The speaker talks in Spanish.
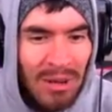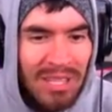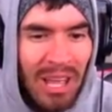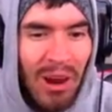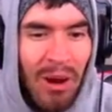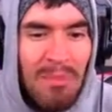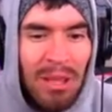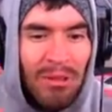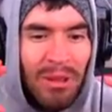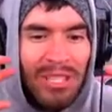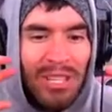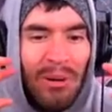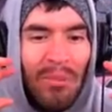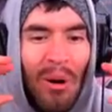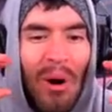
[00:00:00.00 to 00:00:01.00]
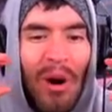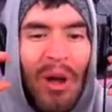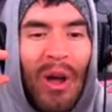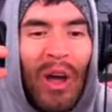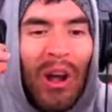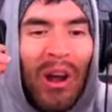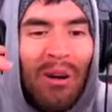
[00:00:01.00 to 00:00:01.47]
Se lo está comiendo así como,
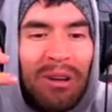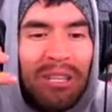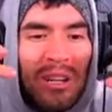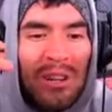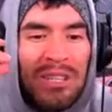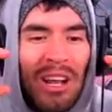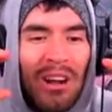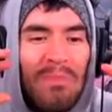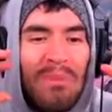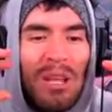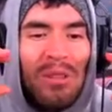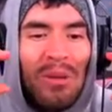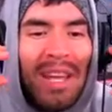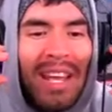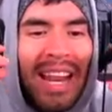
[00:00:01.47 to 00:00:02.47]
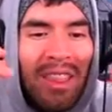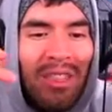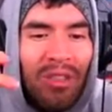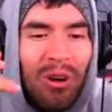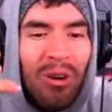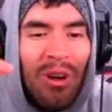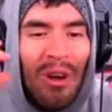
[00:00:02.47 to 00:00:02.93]
como que se lo está comiendo y
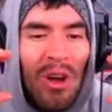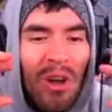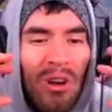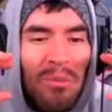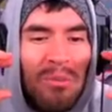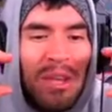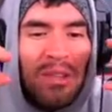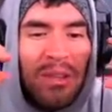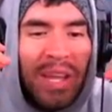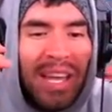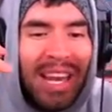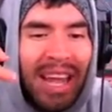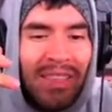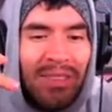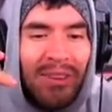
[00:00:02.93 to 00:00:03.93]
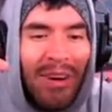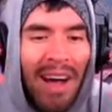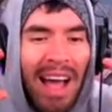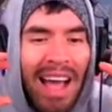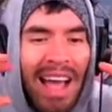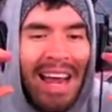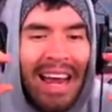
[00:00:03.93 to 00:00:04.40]
girando comiendo y girando,
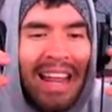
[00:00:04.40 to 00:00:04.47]
¿ah?